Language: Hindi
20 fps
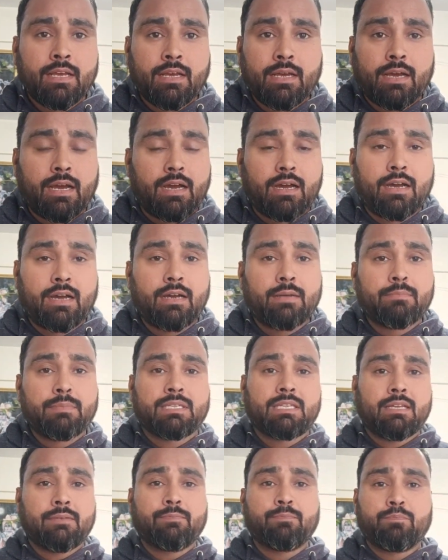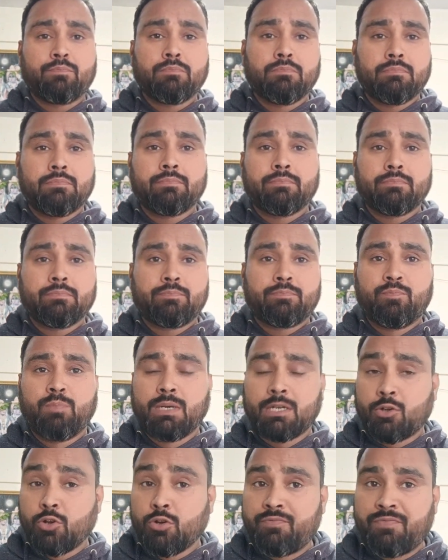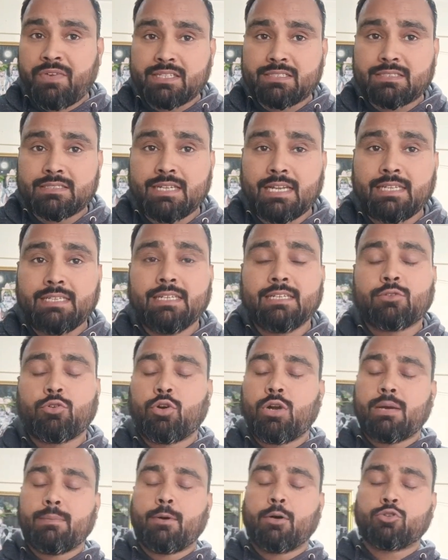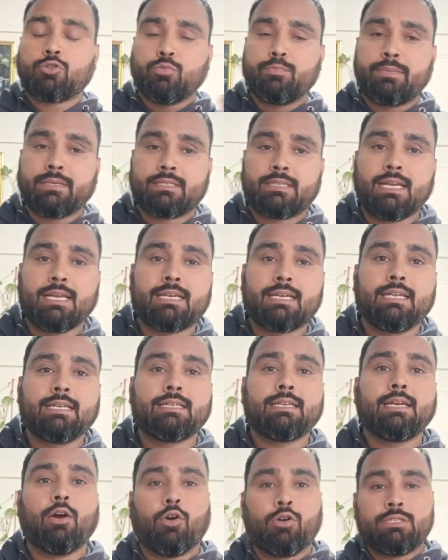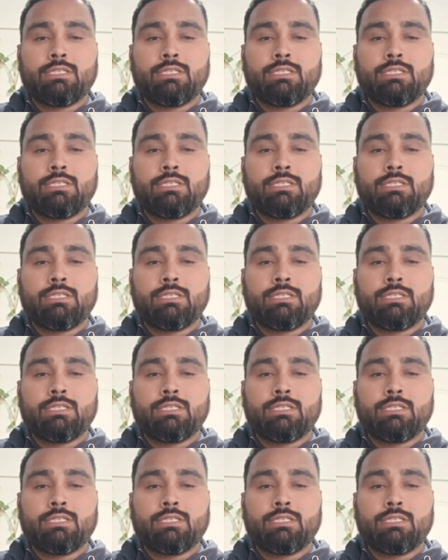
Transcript: आ, मतलब हम्म, बिल्कुल फिक्स नहीं है थोड़ा बहुत ऊपर देख लेंगे